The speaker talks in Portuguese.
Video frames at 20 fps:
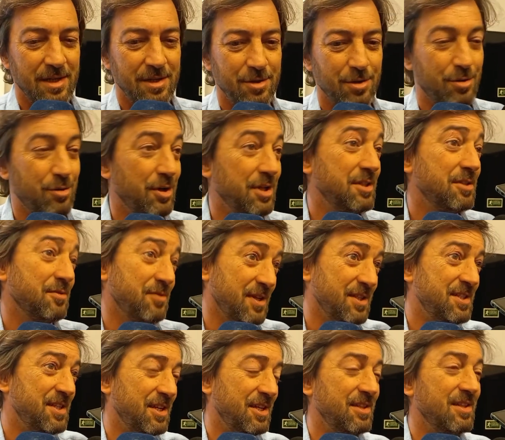e o Corinthians vai
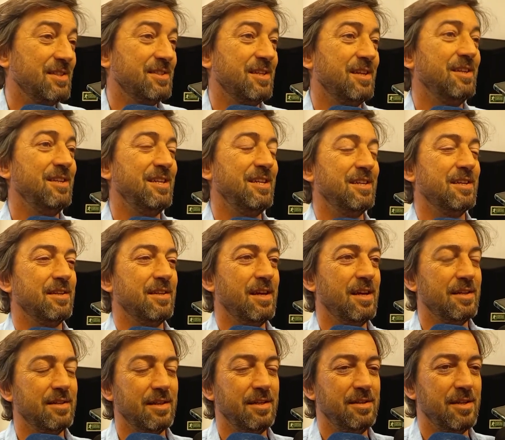seguir nessa linha,
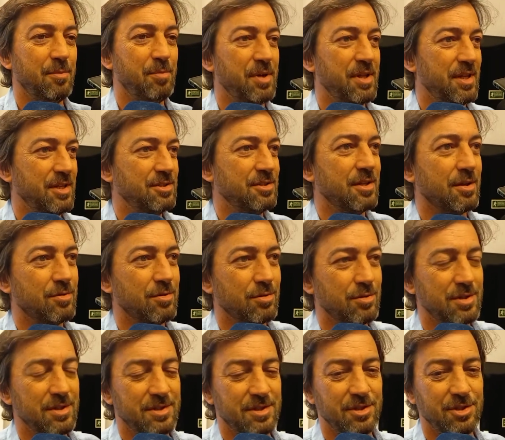né? independente da conquista